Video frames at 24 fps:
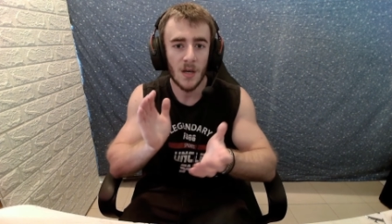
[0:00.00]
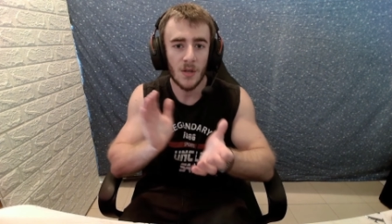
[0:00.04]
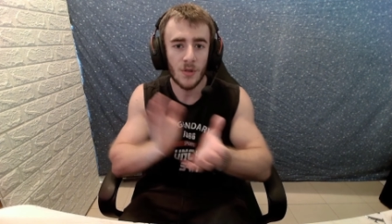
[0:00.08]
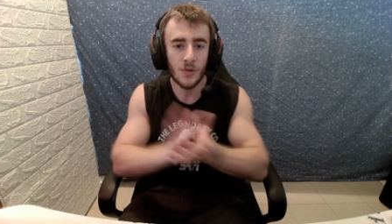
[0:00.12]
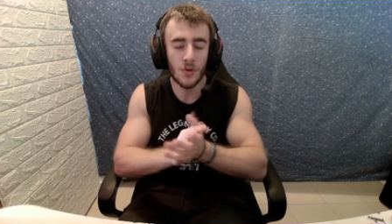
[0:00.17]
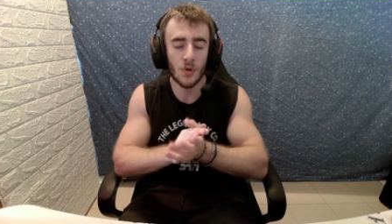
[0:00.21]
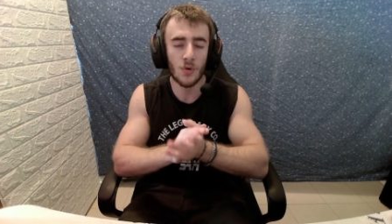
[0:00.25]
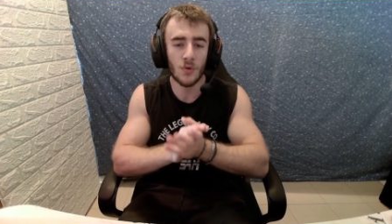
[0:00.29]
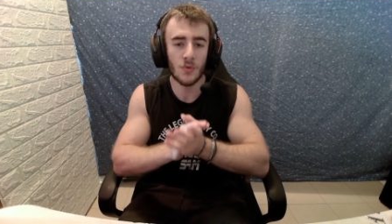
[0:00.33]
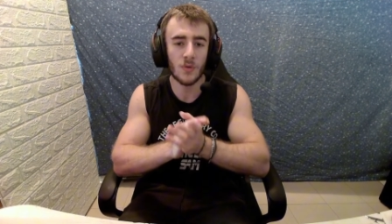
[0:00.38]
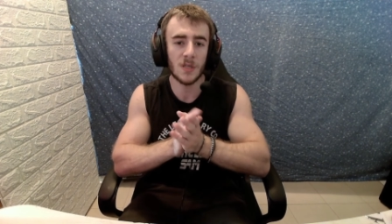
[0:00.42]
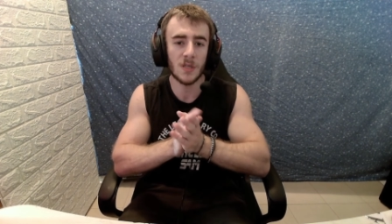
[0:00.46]

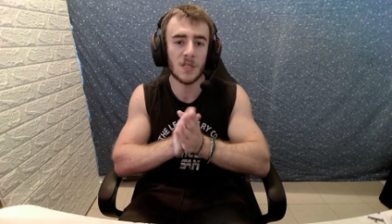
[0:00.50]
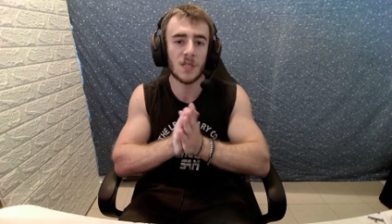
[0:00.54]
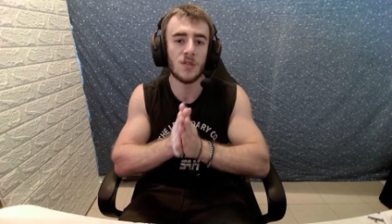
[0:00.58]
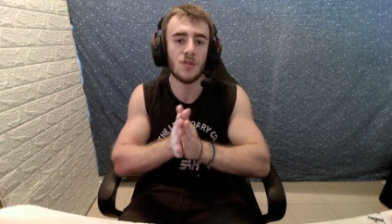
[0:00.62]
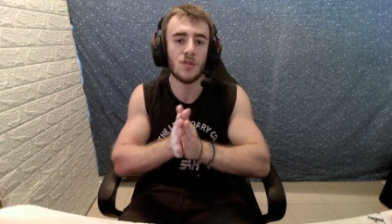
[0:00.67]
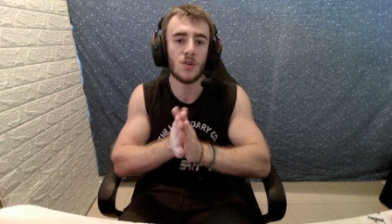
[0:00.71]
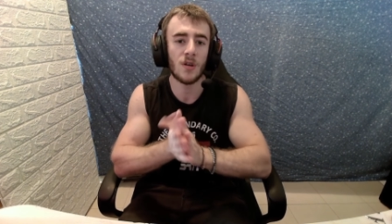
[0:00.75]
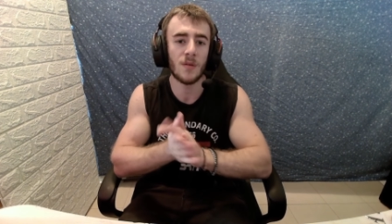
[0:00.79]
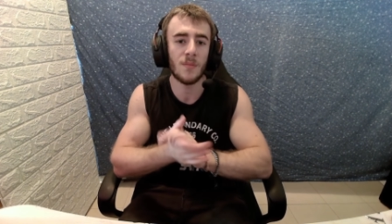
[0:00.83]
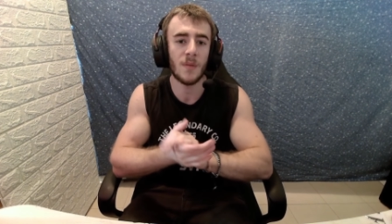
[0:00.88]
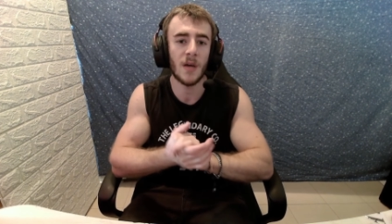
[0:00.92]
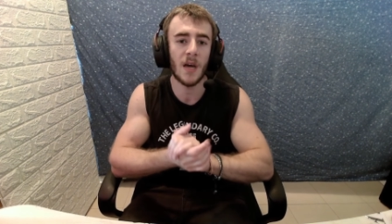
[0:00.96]
Dunque
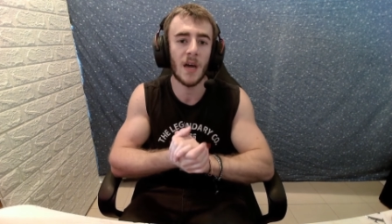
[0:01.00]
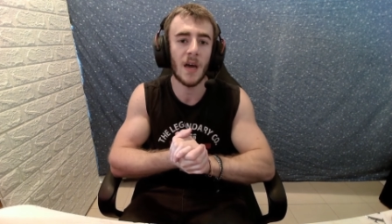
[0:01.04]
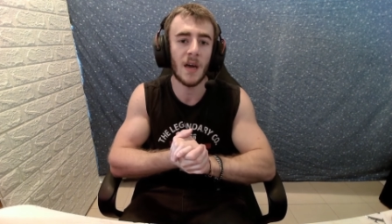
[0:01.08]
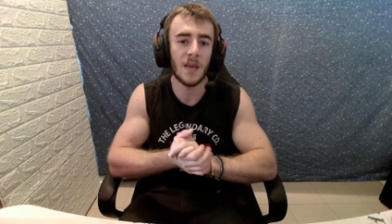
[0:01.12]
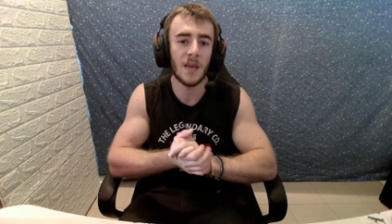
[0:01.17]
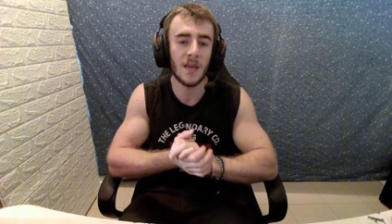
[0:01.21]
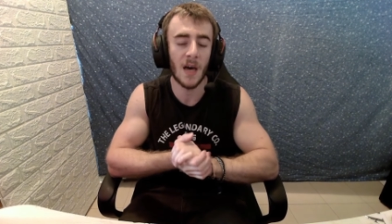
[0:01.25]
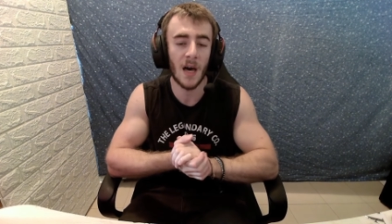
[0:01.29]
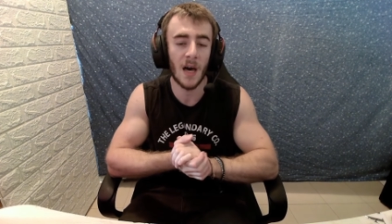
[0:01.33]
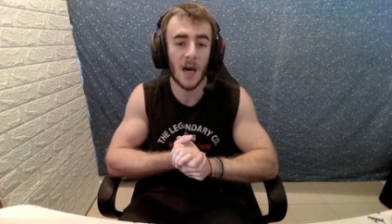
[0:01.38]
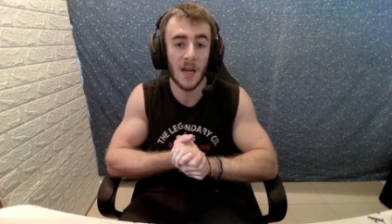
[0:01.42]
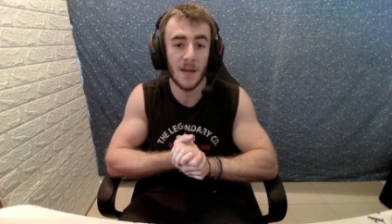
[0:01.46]
signori cari
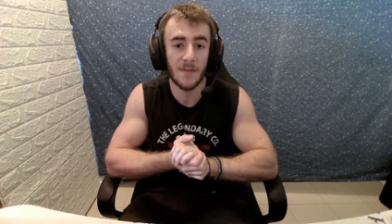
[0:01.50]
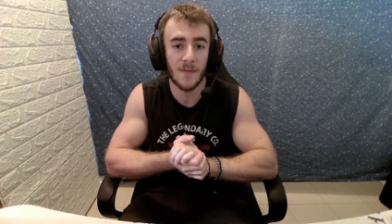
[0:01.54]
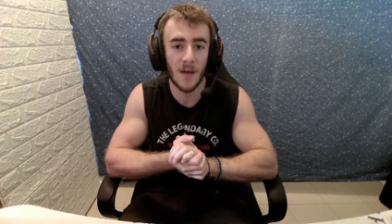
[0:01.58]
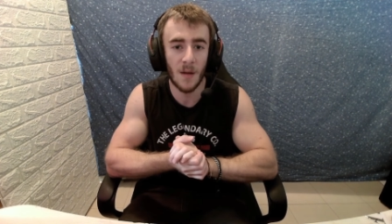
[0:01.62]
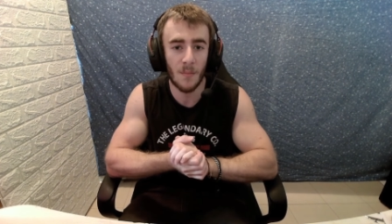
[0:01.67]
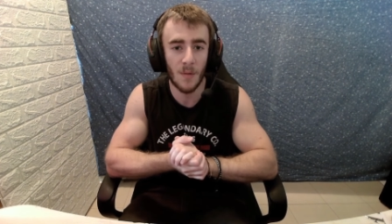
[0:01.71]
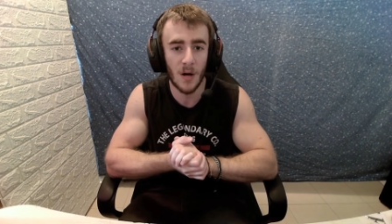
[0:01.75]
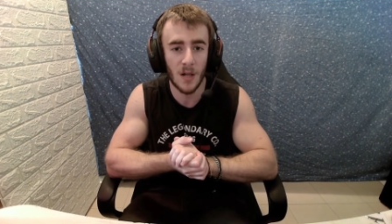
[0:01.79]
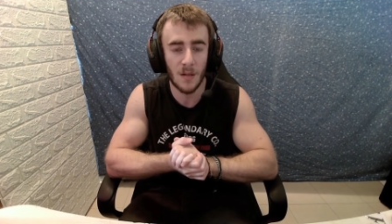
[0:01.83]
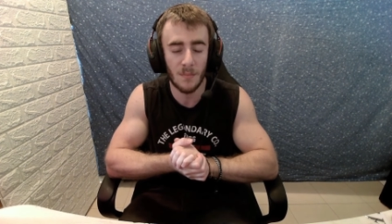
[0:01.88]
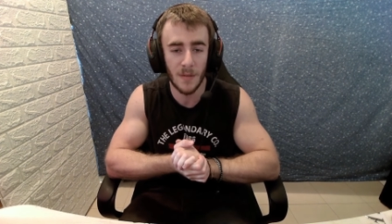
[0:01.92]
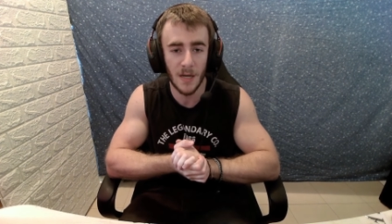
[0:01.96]
miei,
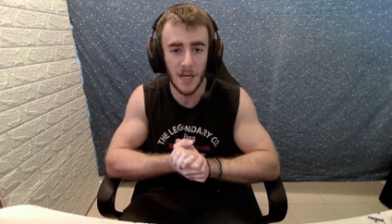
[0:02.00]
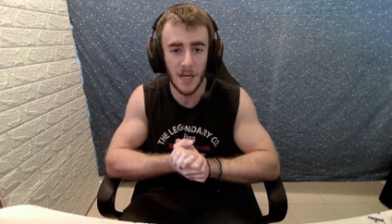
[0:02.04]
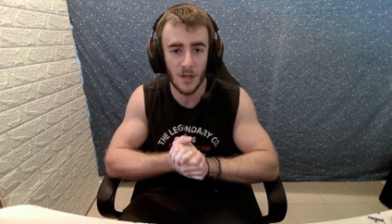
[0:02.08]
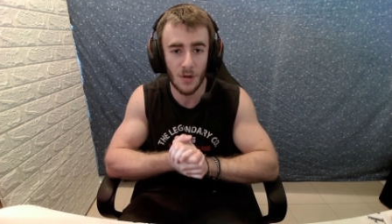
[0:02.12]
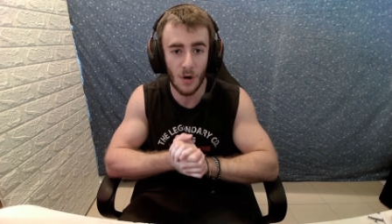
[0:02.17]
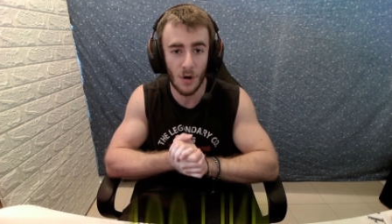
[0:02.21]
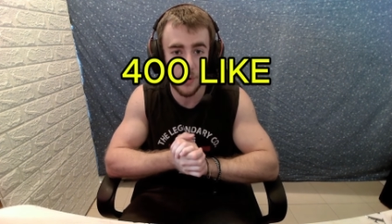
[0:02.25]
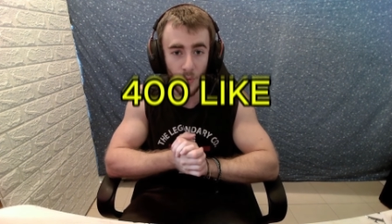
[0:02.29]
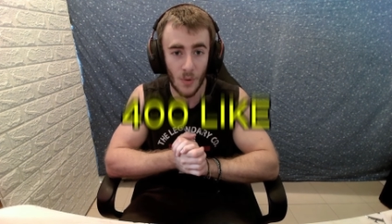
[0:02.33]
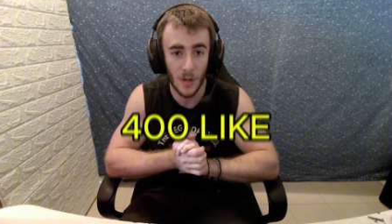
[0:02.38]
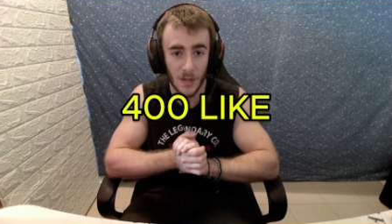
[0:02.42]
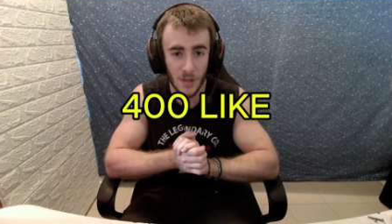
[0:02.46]
arriviamo
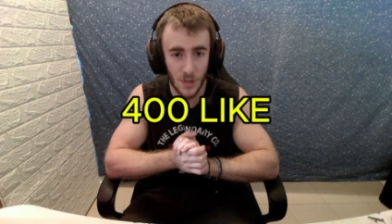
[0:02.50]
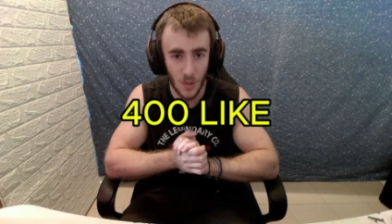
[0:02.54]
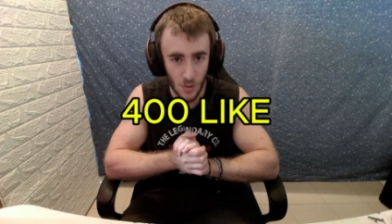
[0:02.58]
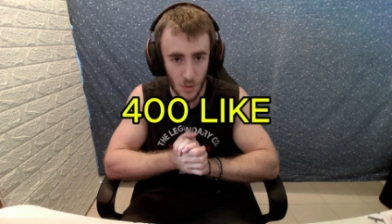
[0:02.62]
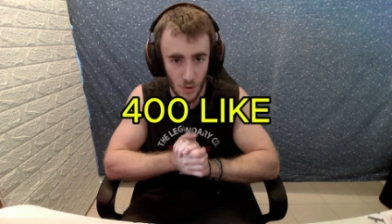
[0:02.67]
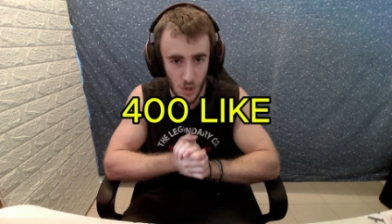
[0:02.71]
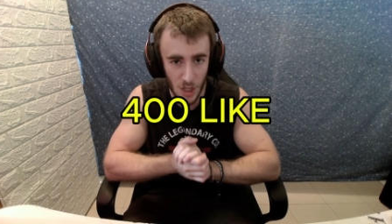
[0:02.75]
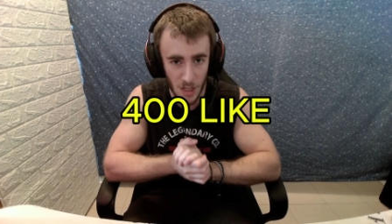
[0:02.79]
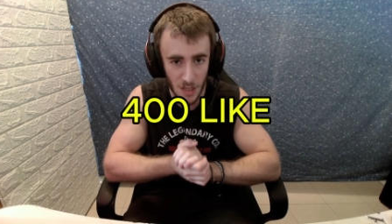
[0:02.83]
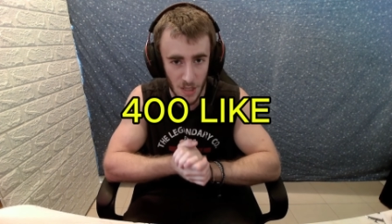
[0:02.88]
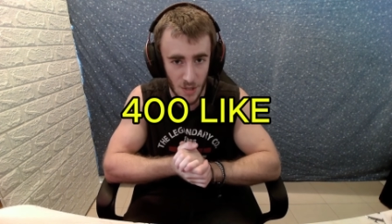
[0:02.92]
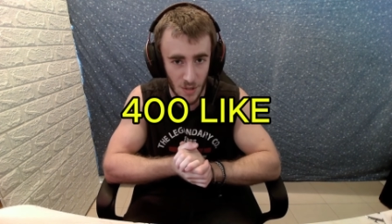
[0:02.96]
almeno a
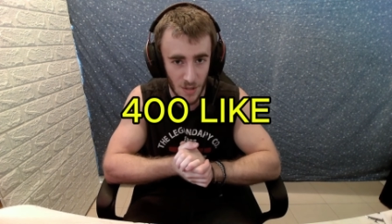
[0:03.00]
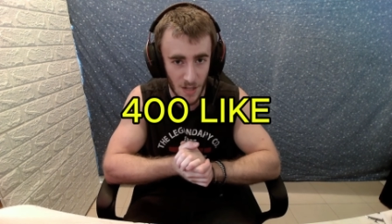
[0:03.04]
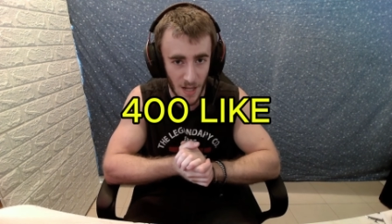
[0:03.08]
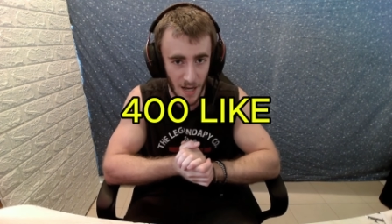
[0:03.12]
400